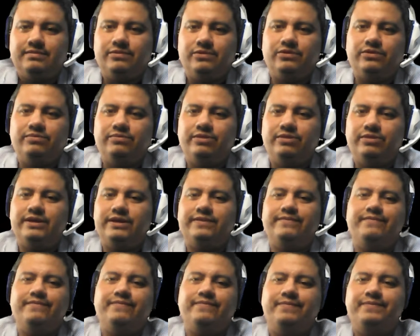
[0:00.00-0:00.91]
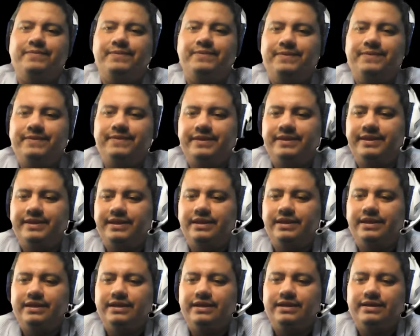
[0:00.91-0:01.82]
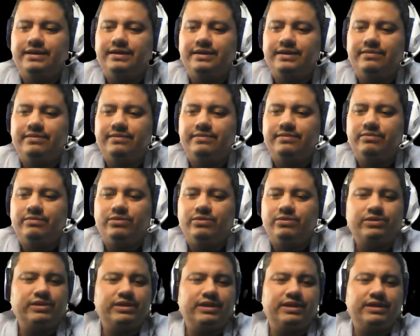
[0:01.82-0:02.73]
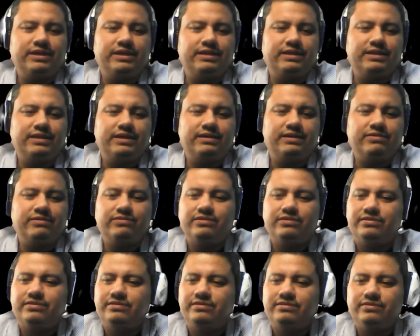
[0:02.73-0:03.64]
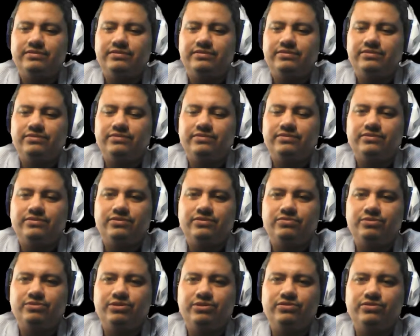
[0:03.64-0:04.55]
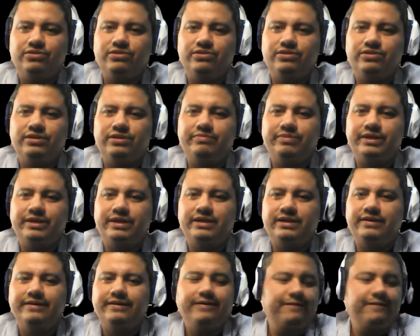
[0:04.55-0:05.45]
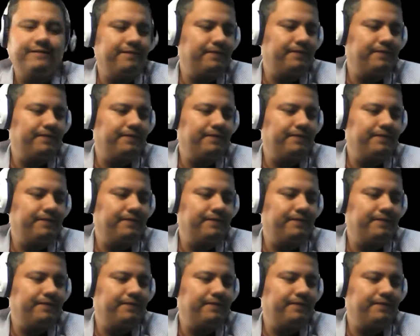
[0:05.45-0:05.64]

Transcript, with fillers: Muy bien. Vamos a dar unos minutos de espera.